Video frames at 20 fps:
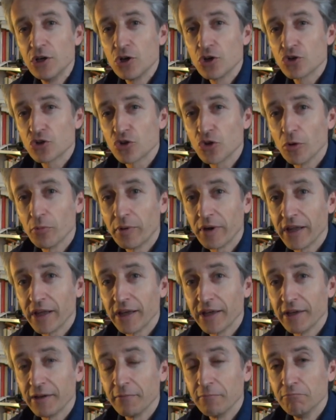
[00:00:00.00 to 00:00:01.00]

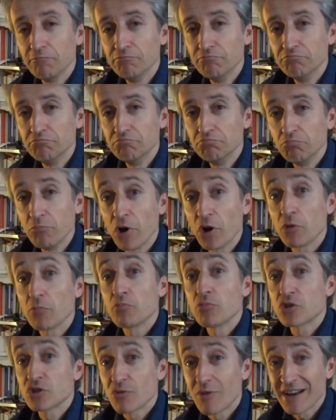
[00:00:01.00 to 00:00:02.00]
sobre mm, bueno,
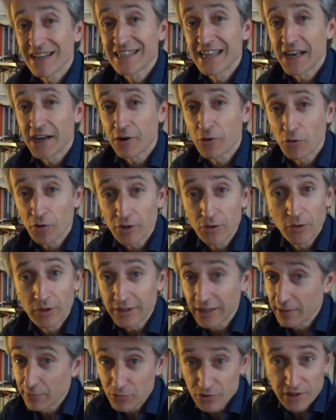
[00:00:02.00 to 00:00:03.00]
pues cuál es el recorrido
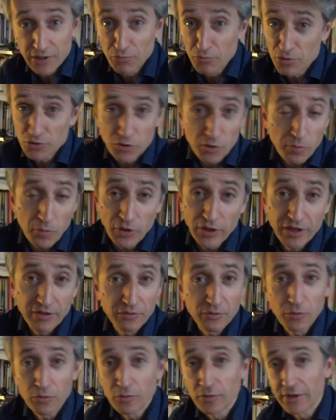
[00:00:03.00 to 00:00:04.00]
que tenemos en nuestro
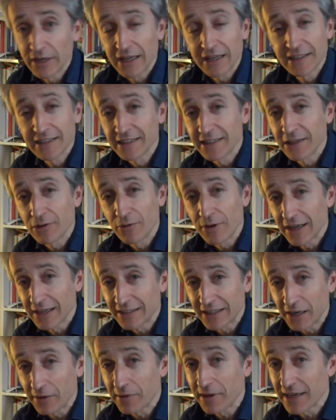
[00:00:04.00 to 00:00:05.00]
proyecto, con la gente con la
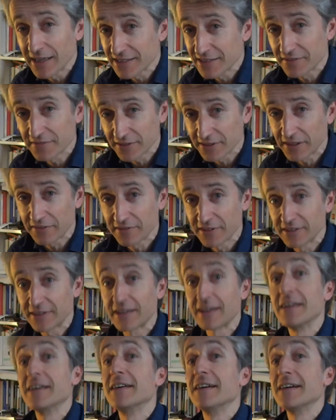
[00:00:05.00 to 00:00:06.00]
que trabajas, etcétera,
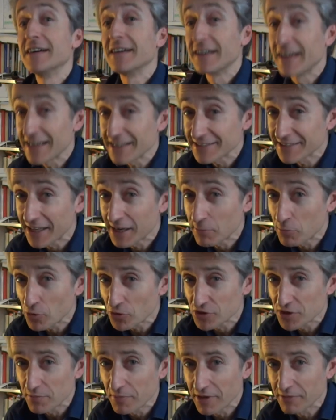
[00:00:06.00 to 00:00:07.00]
etcétera. Hasta la
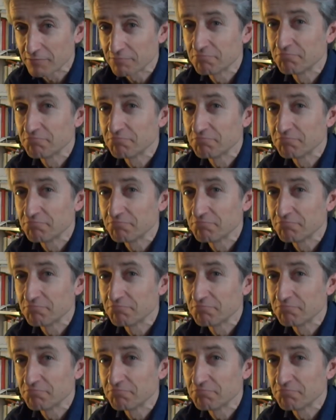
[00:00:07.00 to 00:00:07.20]
próxima.